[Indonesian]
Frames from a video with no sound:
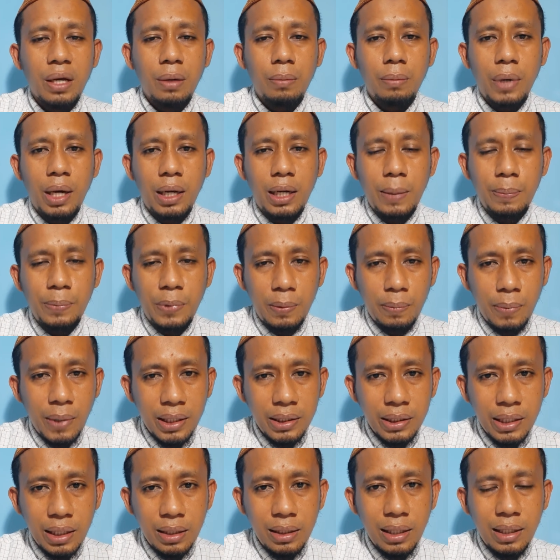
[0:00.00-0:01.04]
Maka
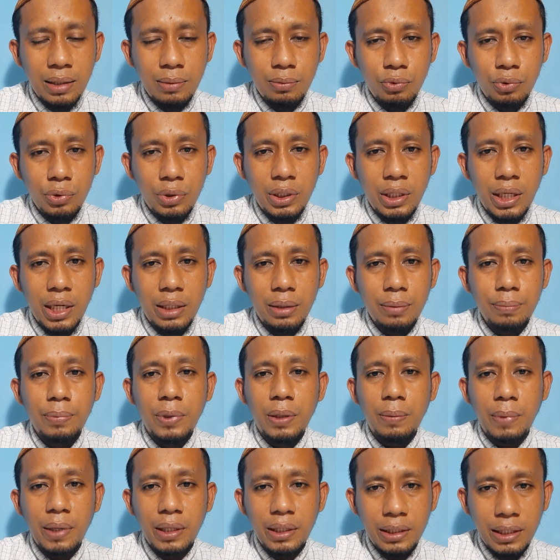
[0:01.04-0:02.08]
perbanyaklah kemudian,
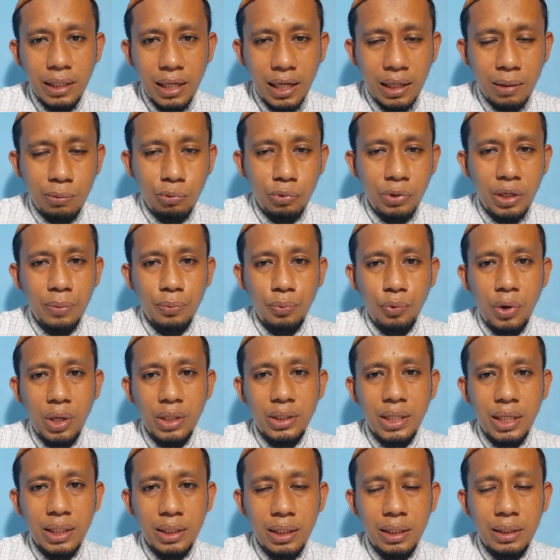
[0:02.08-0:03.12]
perbaikilah kemudian
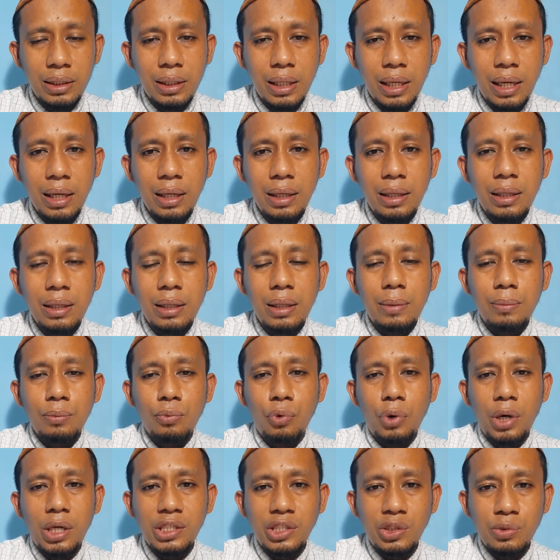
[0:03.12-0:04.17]
puasa kita,
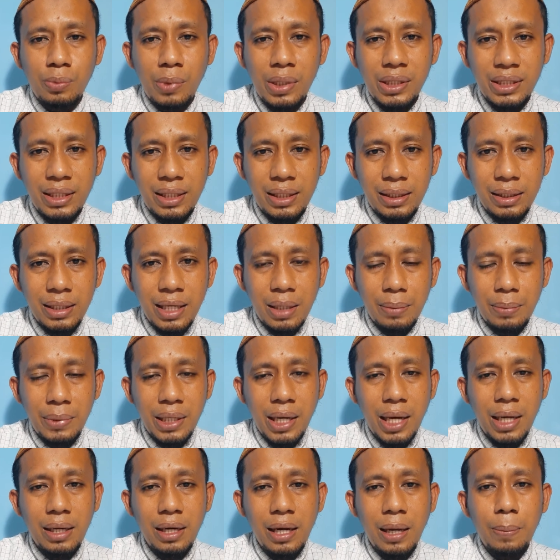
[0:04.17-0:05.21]
bukan cuma sekedar
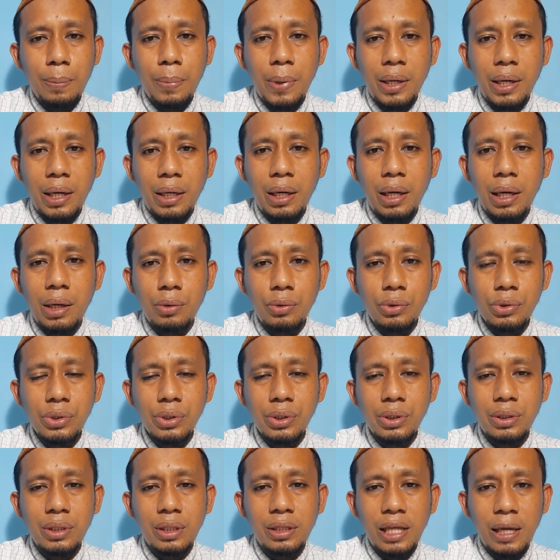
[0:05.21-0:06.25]
menahan lapar dan
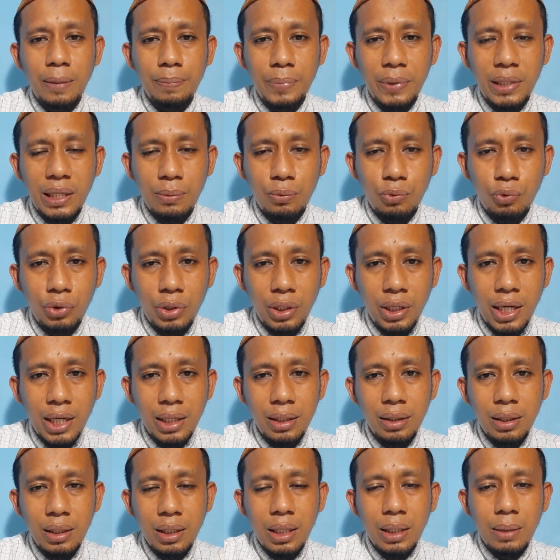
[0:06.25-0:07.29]
haus, tetapi
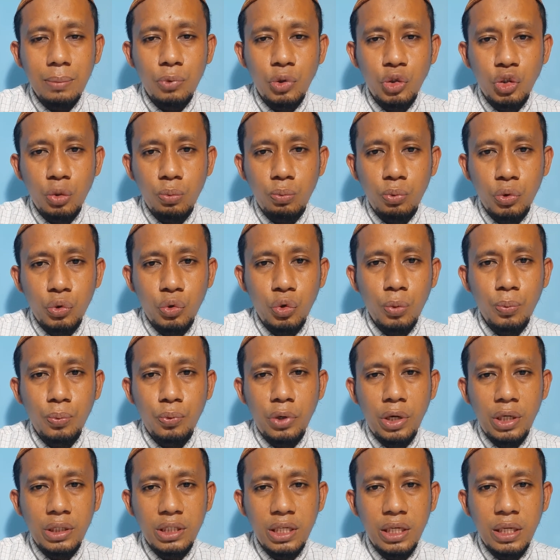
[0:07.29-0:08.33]
kemudian betul-betul
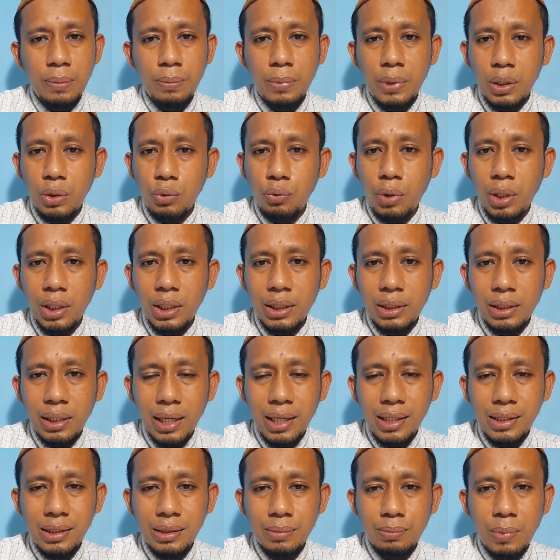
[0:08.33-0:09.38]
puasa yang
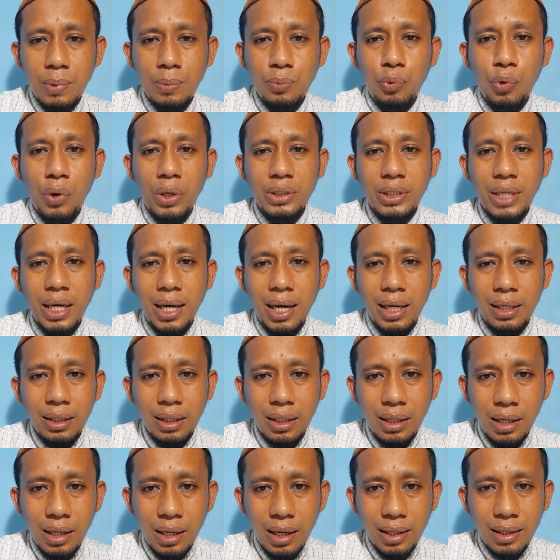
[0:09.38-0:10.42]
berkualitas, mempuasakan
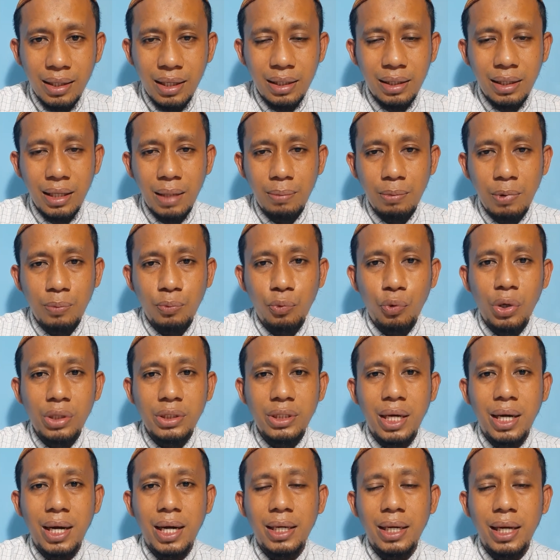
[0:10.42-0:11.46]
indera kita,
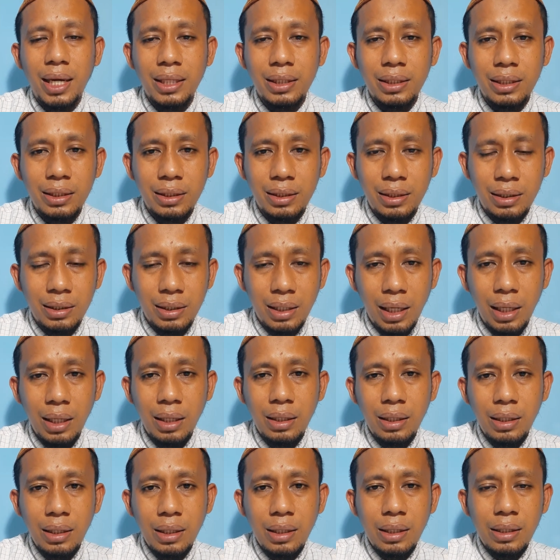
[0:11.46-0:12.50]
mempuasakan hati kita,
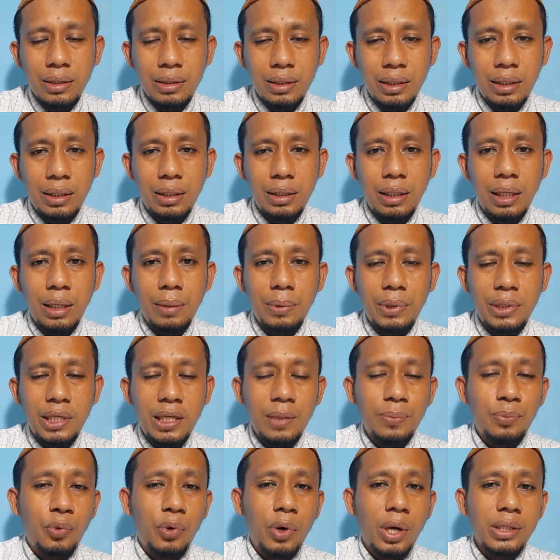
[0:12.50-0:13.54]
sehingga
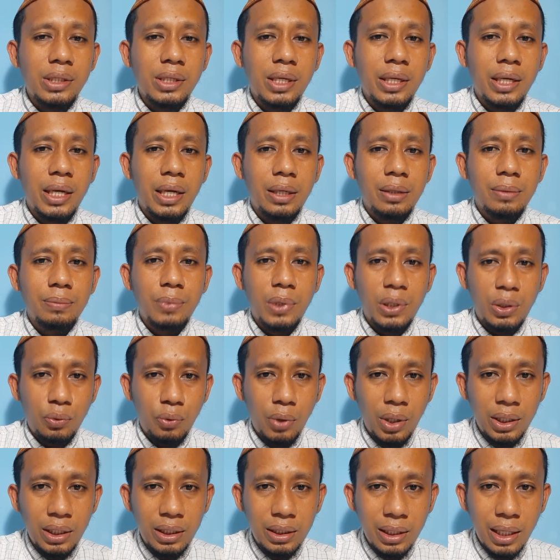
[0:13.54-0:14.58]
menjadi puasa yang
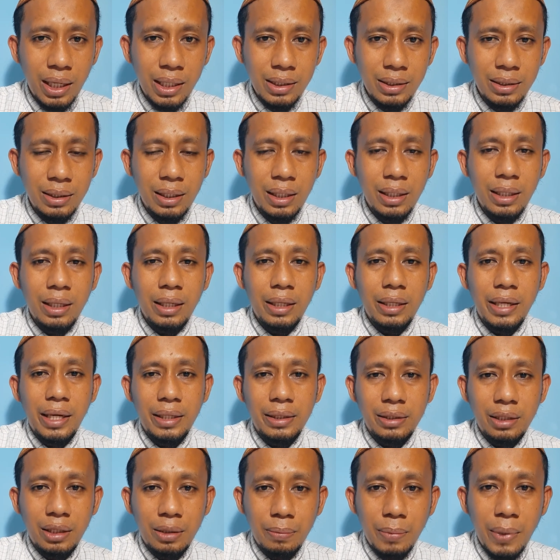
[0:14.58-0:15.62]
berkualitas,
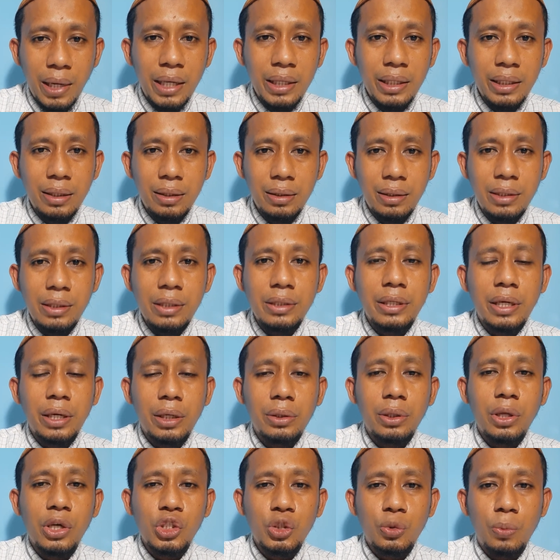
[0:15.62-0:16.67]
yang terbaik di sisi
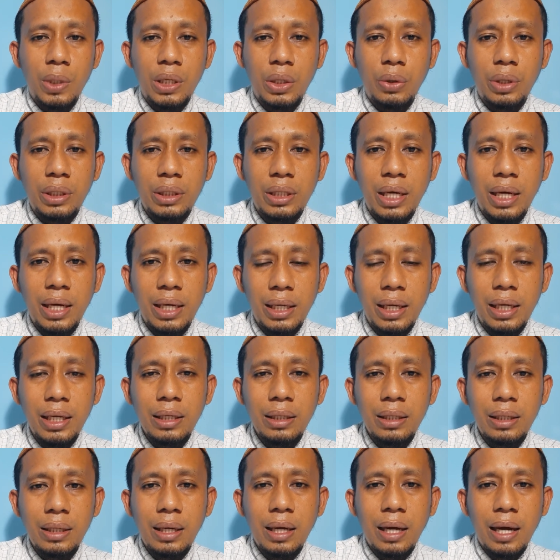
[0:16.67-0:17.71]
Allah Subhanahu wa taala.
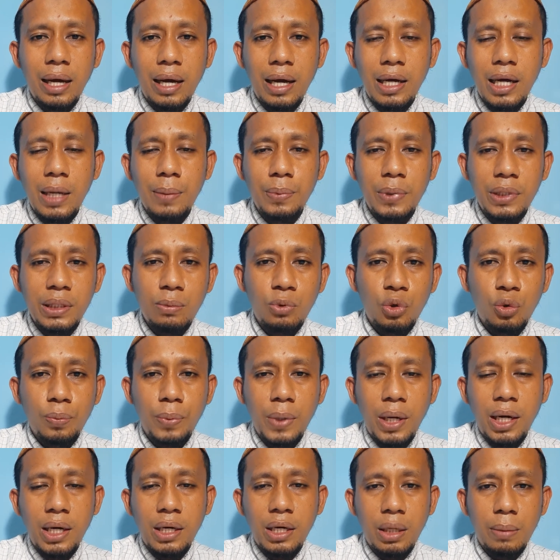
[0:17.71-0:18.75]
Anggap ini
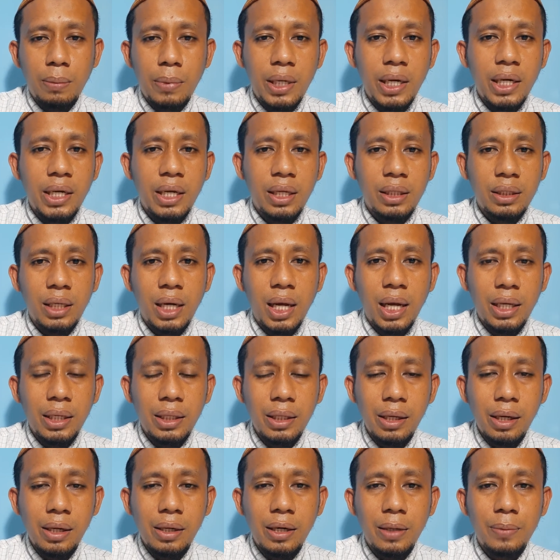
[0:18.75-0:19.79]
merupakan Ramadan yang
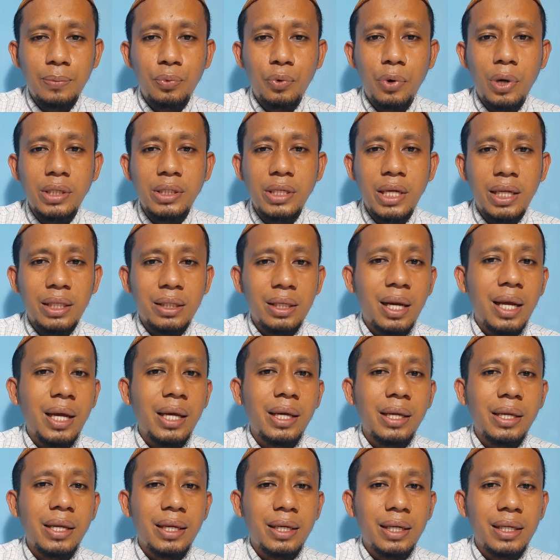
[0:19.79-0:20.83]
terakhir dan puasa yang
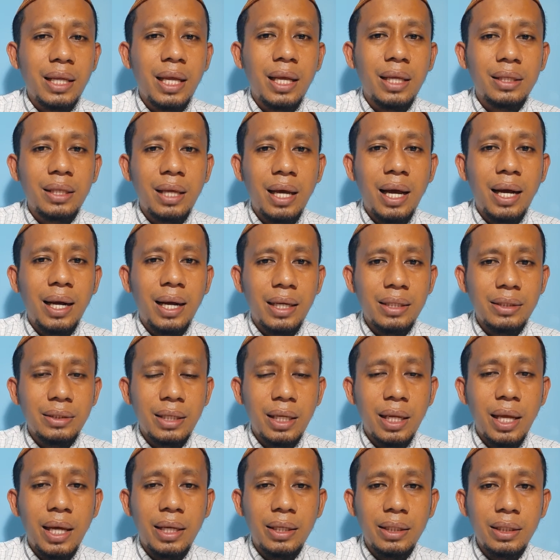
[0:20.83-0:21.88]
terakhir yang kita tak akan
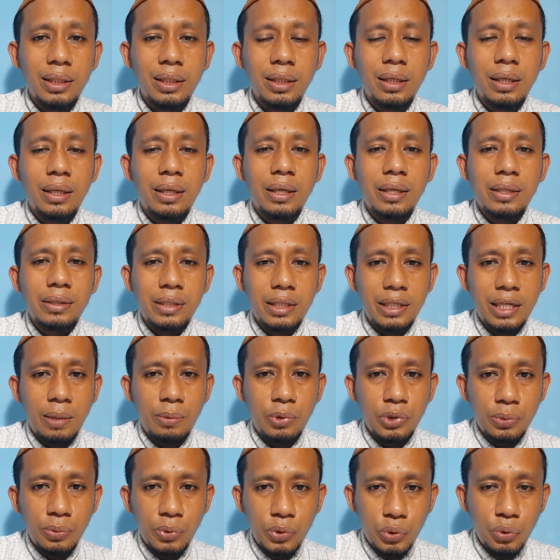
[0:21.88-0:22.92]
jalani sehingga
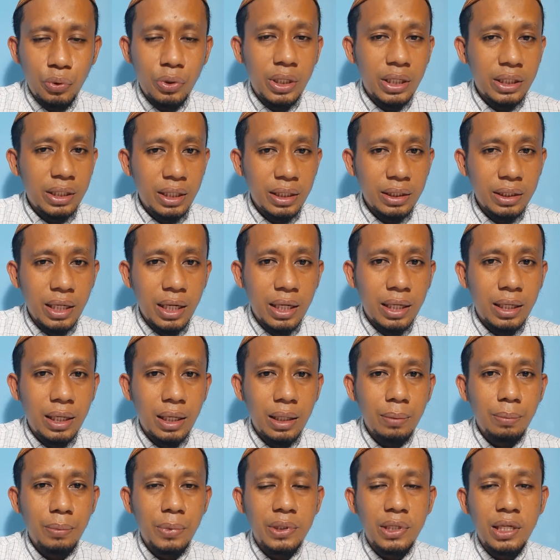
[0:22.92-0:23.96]
betul-betul kita
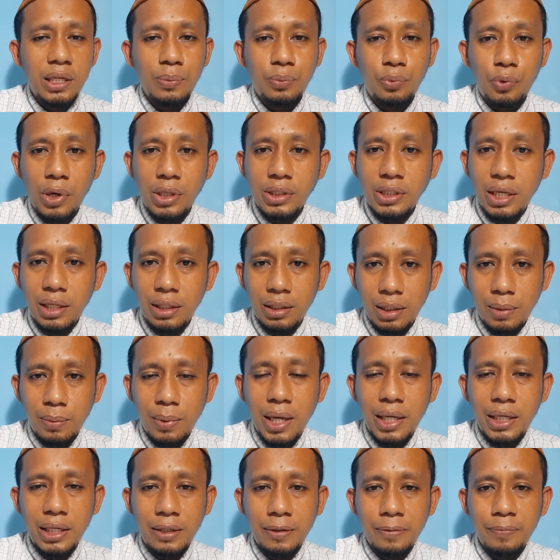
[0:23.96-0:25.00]
jaga menjadi puasa yang
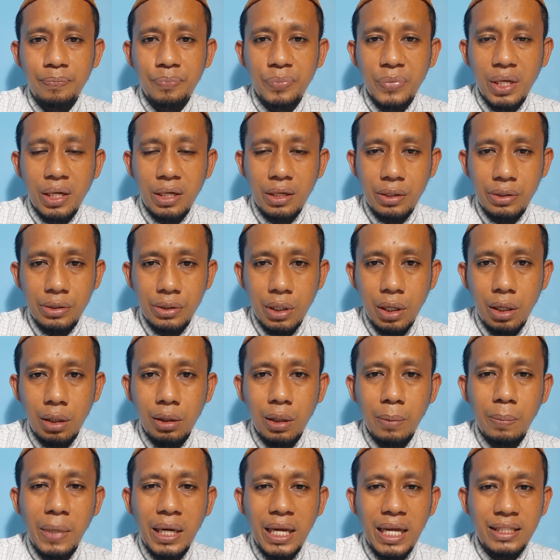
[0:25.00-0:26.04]
terbaik. Insya Allah
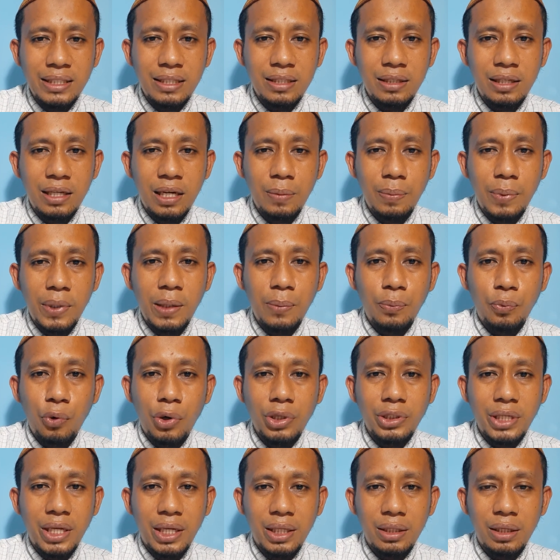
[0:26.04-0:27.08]
balasan daripada
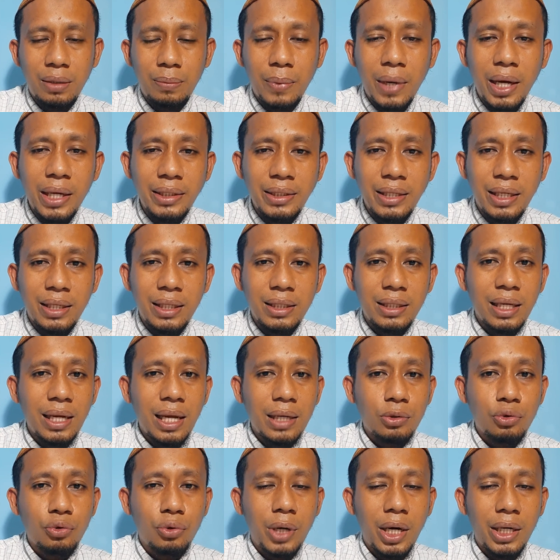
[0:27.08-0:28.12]
puasa yang terbaik yang kita
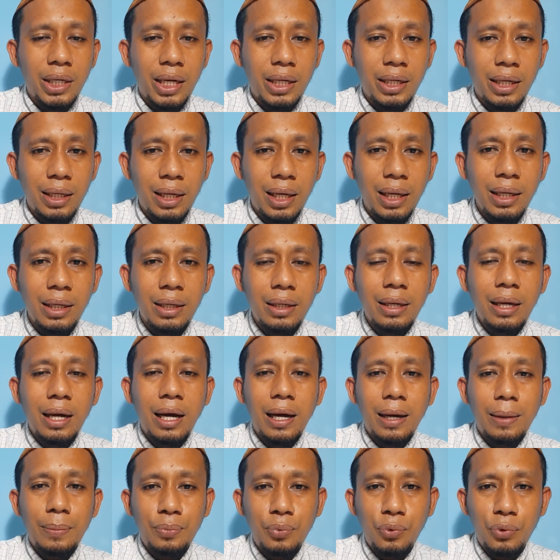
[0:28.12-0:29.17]
lakukan adalah
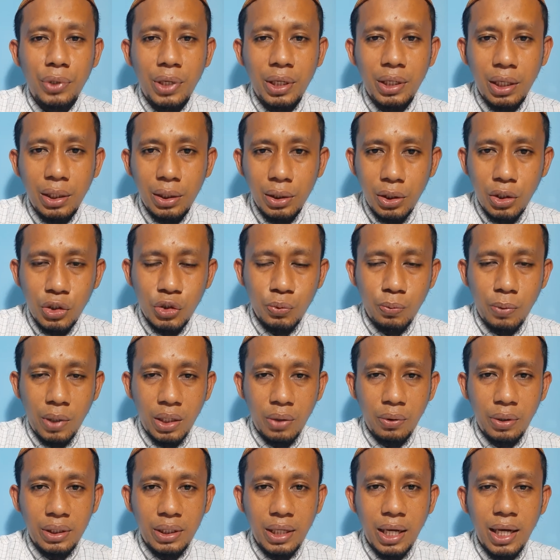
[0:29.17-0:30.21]
ampunan Allah
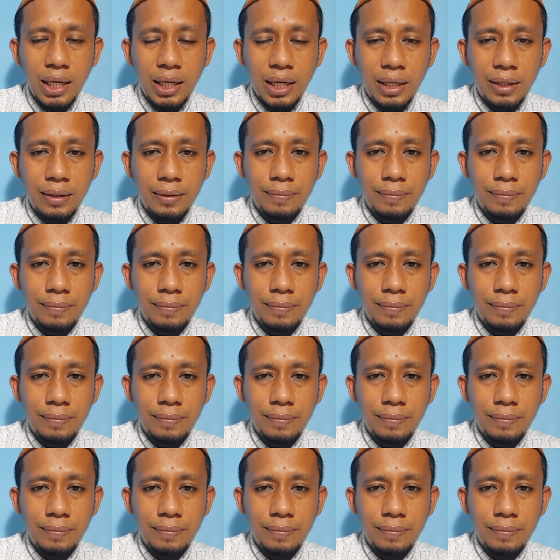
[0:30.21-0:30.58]
Subhanahu Wa Taala.